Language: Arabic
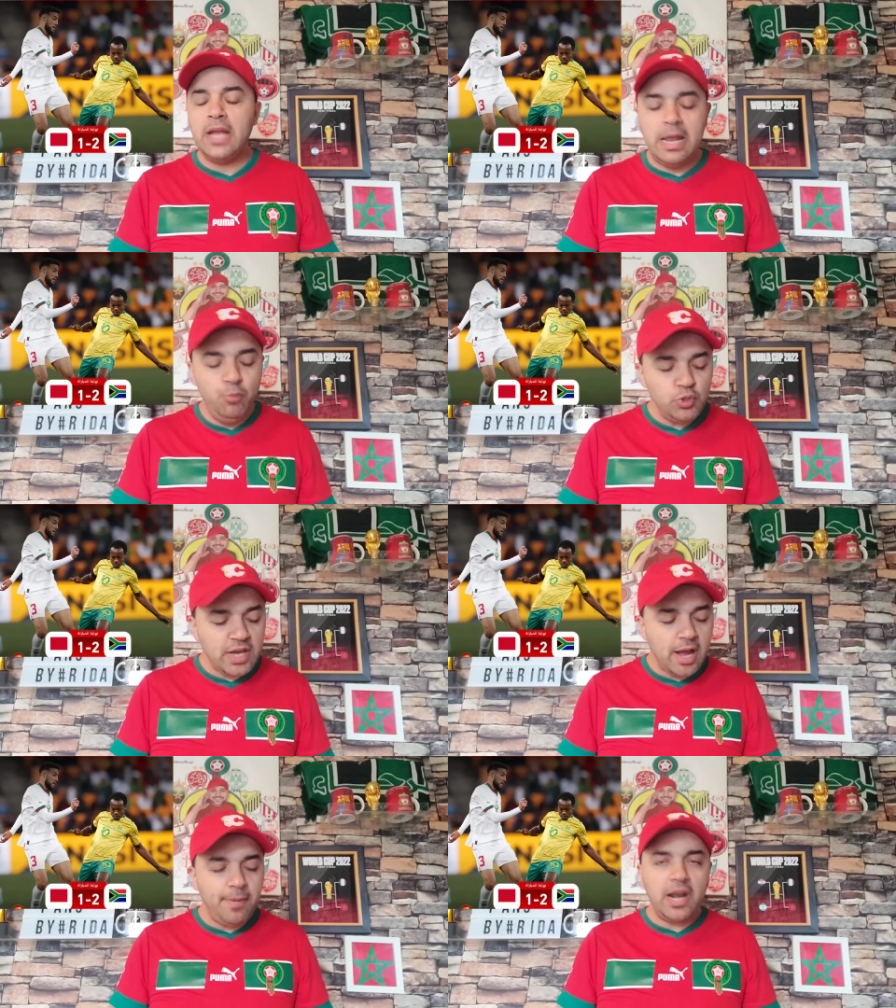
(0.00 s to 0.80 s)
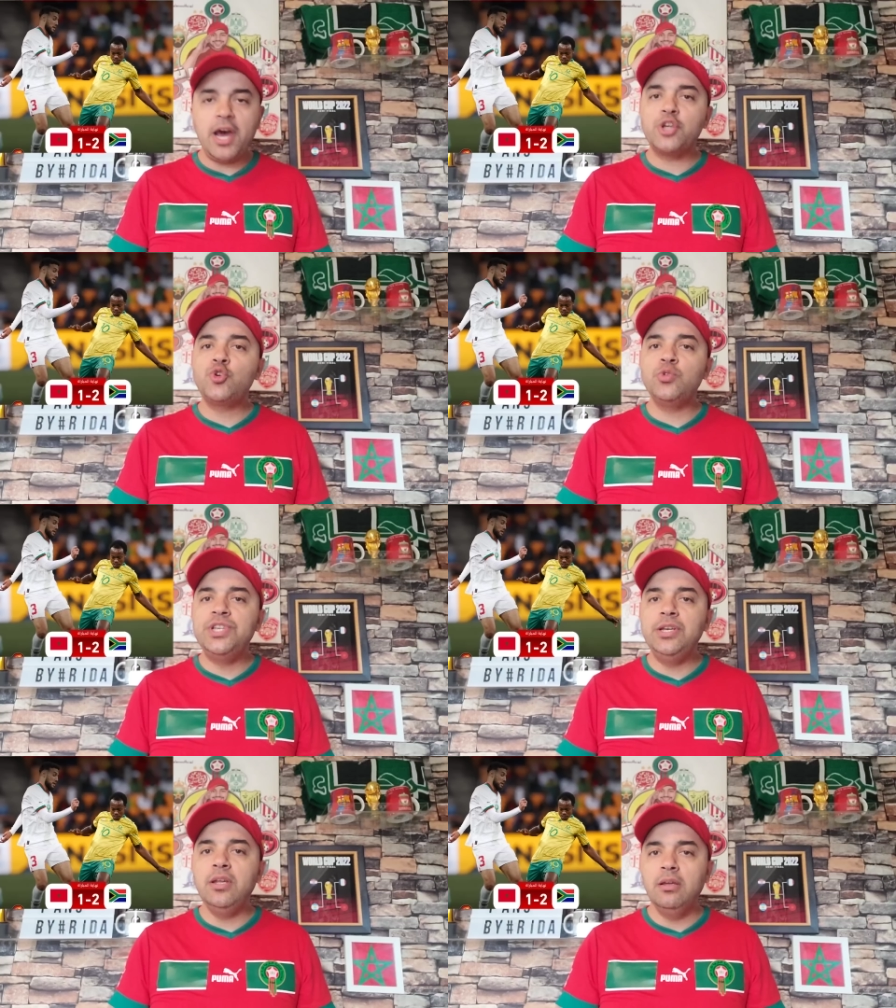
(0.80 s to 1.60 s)
المنتخب
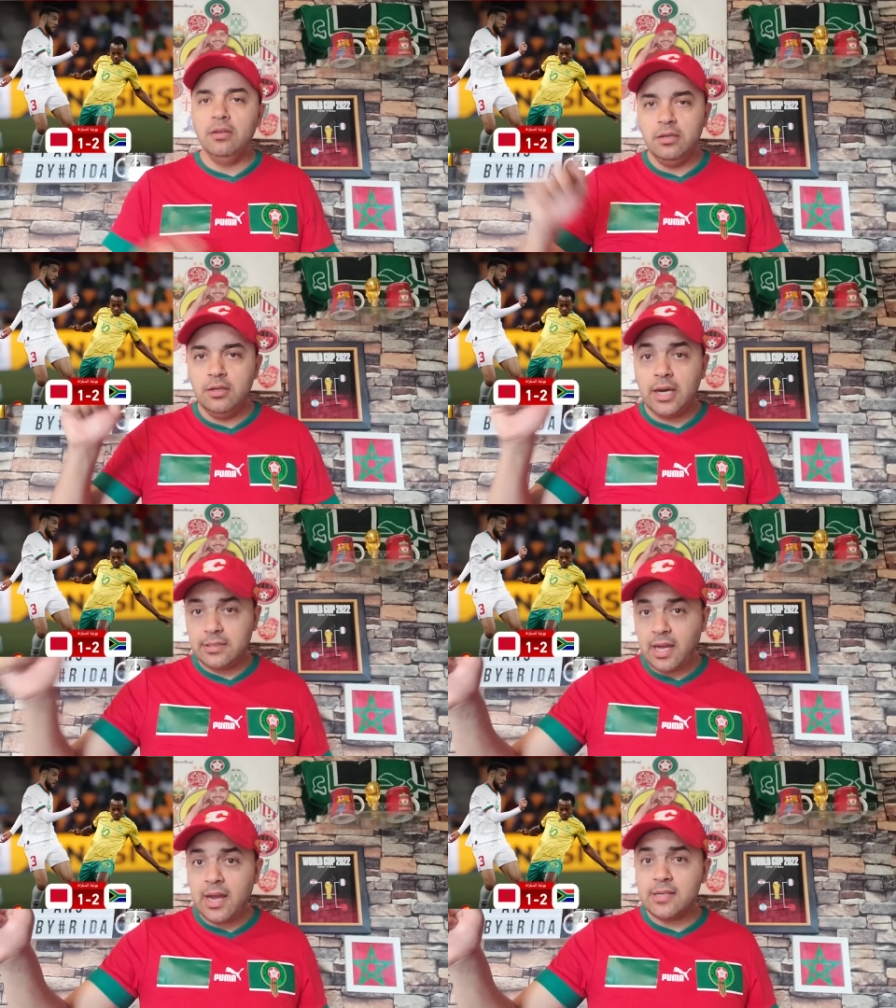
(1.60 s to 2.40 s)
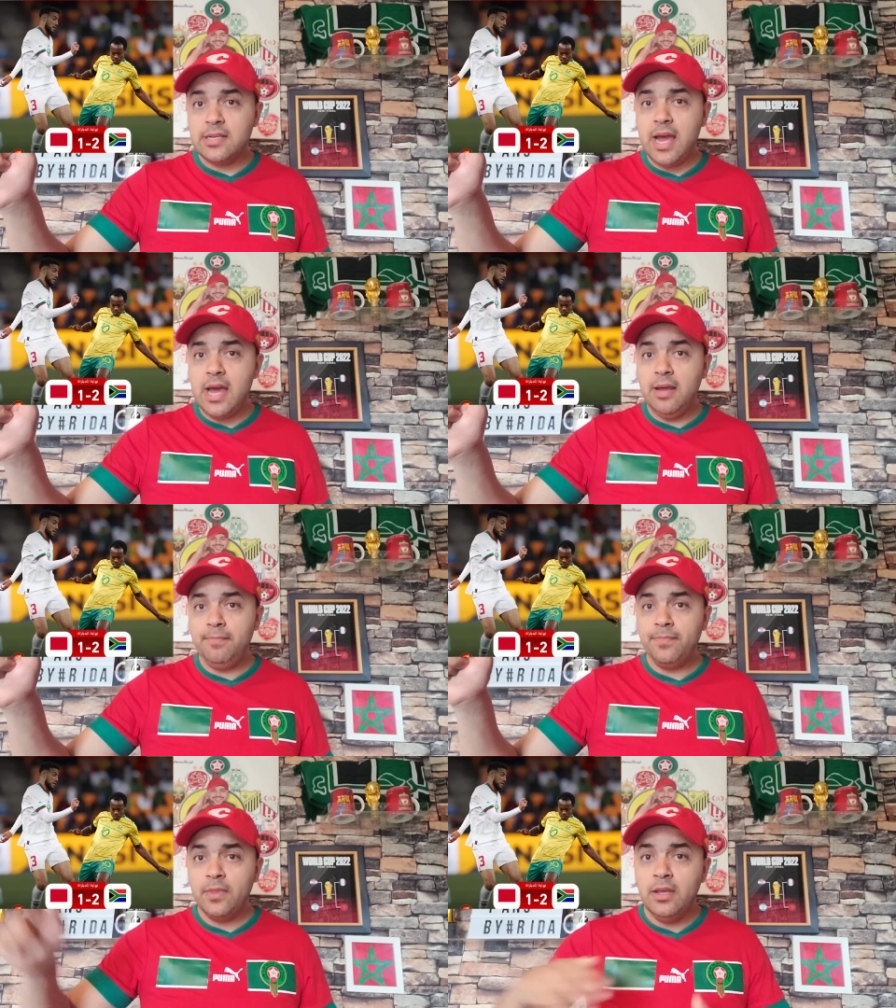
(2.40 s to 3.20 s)
الارجنتيني خدا كاس
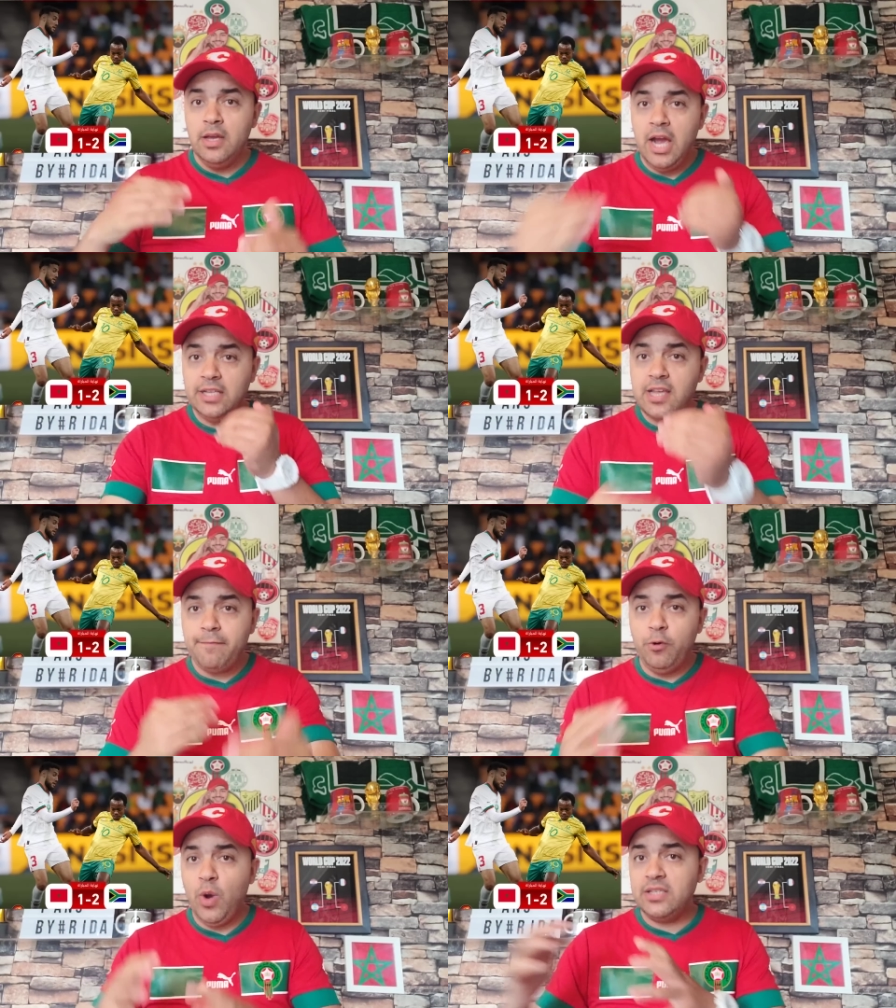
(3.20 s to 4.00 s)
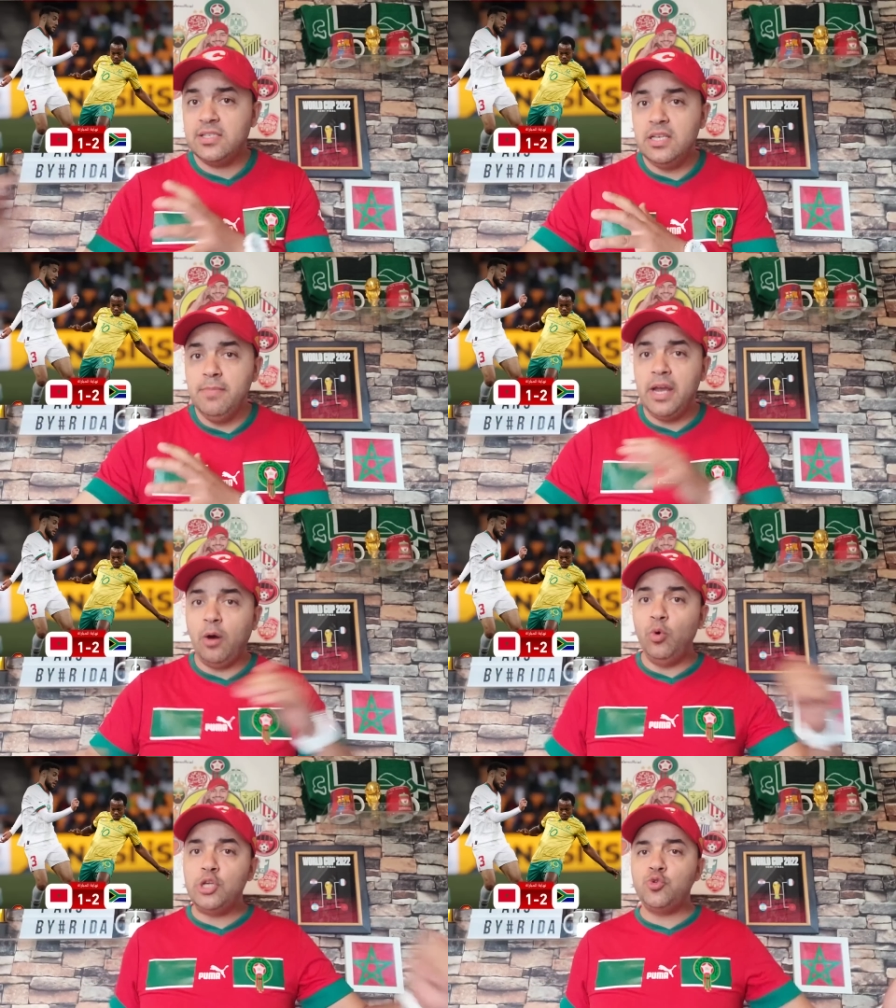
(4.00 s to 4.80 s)
العالم احتفل واحد السيمانه
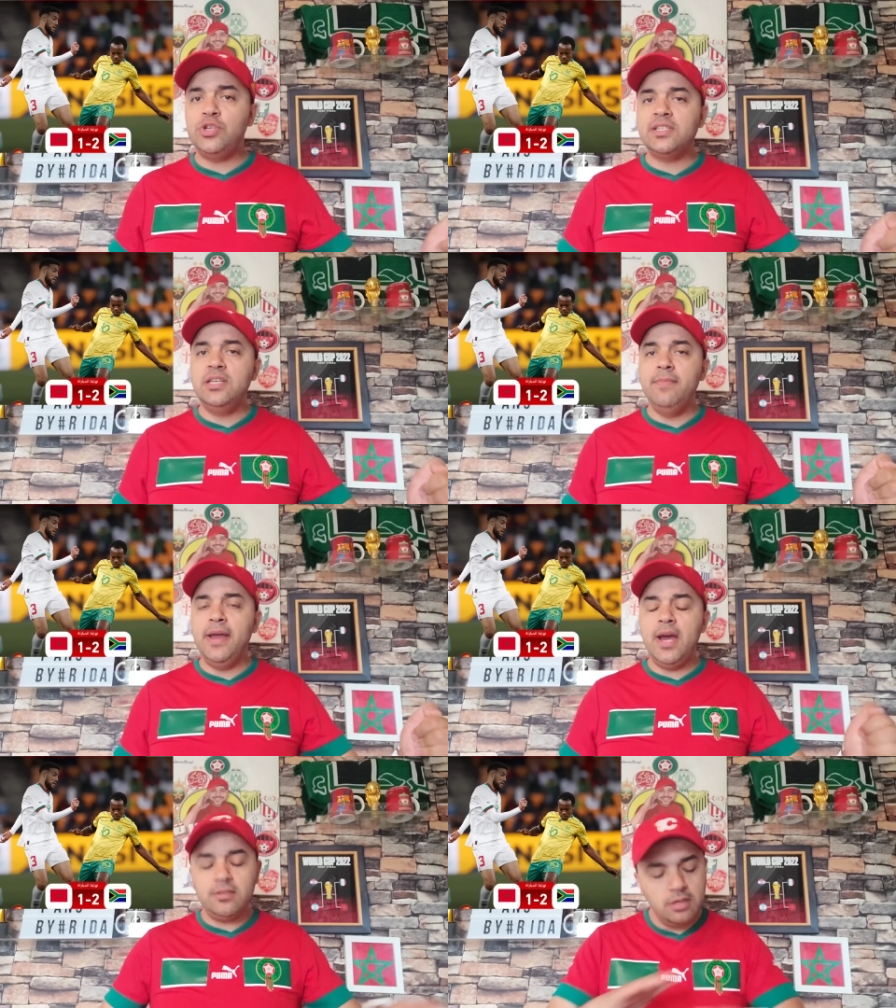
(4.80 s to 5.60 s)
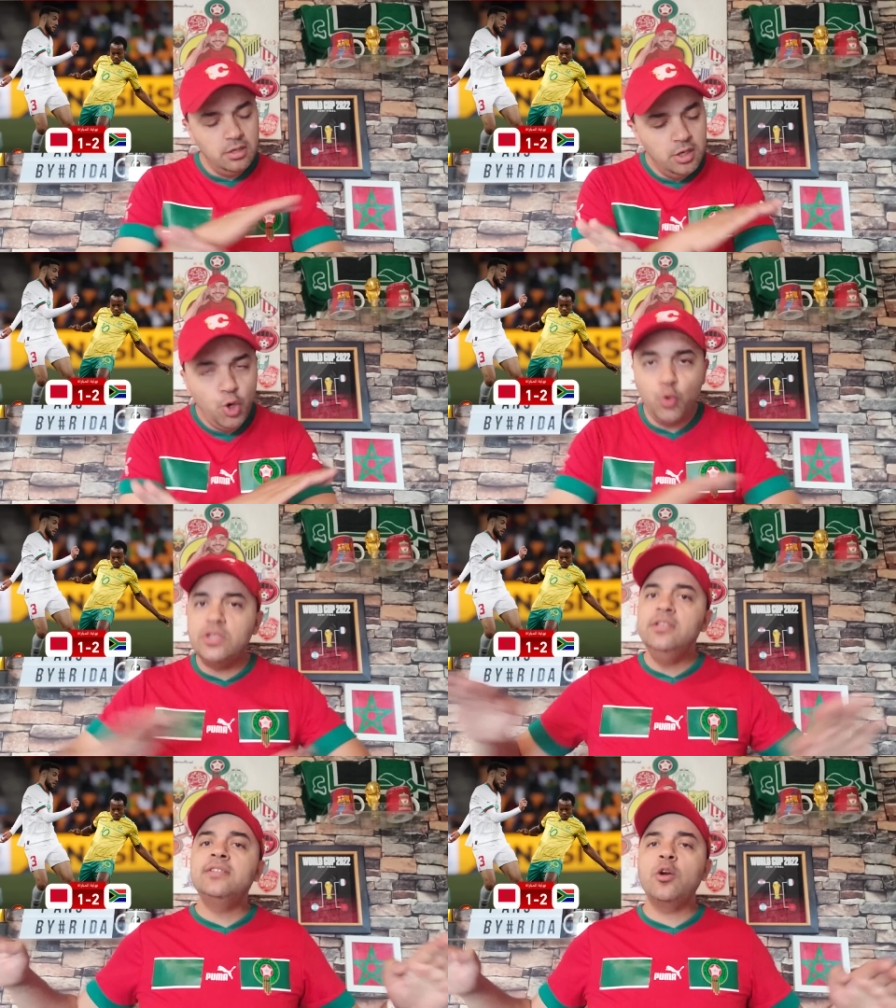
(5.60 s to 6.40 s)
ولا جوج ديال السيمانات
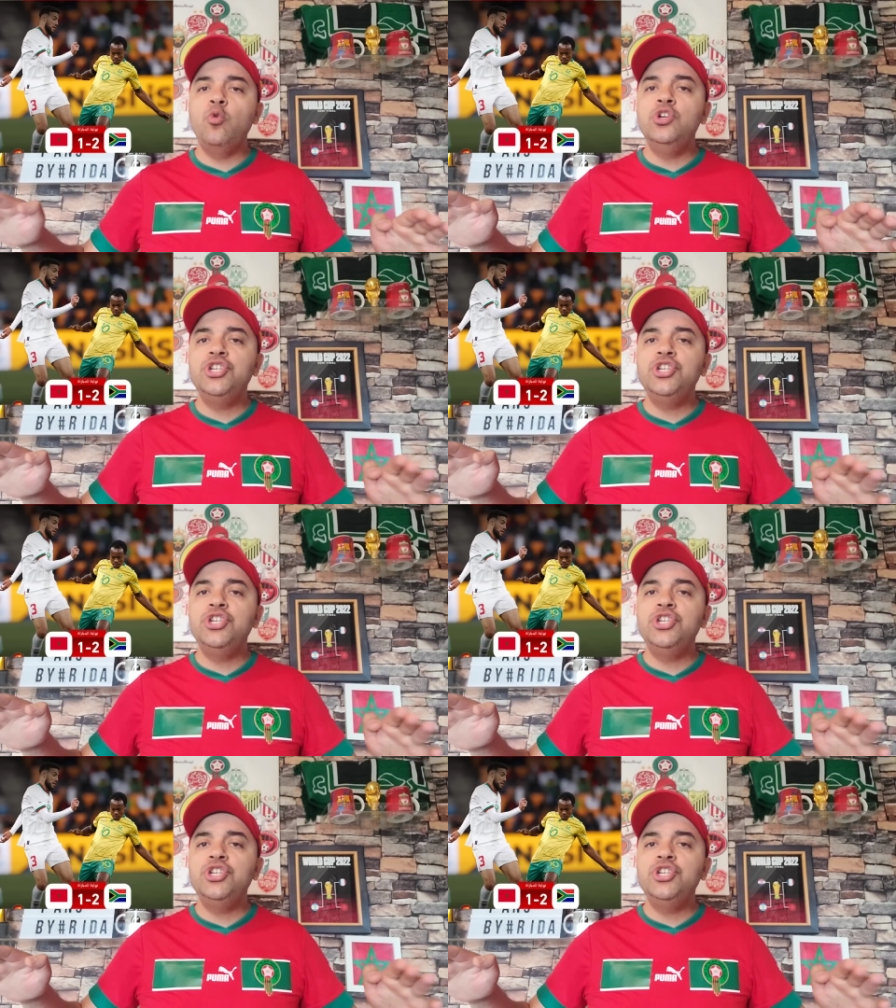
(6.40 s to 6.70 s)
وتنسى كل